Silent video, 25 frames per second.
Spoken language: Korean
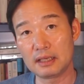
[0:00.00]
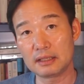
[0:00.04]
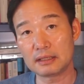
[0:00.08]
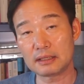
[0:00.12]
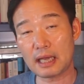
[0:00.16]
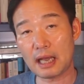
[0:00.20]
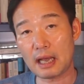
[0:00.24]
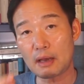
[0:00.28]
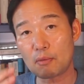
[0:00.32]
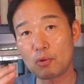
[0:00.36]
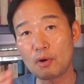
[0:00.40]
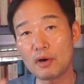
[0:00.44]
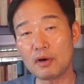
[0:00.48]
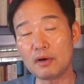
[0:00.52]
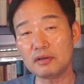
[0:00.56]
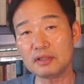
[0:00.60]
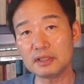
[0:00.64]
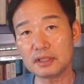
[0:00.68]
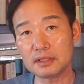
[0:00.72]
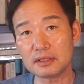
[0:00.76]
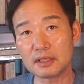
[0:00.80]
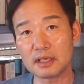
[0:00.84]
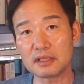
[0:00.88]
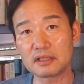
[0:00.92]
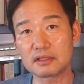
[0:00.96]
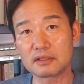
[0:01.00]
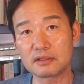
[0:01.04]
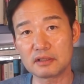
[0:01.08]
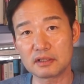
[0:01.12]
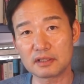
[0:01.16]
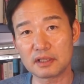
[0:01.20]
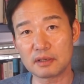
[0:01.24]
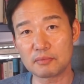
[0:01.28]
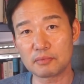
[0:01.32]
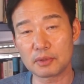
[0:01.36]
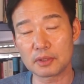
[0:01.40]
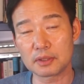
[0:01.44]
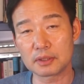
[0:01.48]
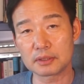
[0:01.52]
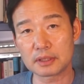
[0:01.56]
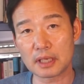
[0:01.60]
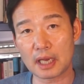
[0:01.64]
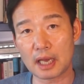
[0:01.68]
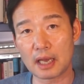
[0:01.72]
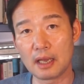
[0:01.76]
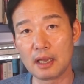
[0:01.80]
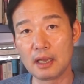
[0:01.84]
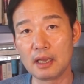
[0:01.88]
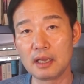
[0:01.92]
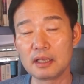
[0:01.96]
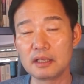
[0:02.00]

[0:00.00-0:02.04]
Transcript: 다 훤히다 들여다 보인다.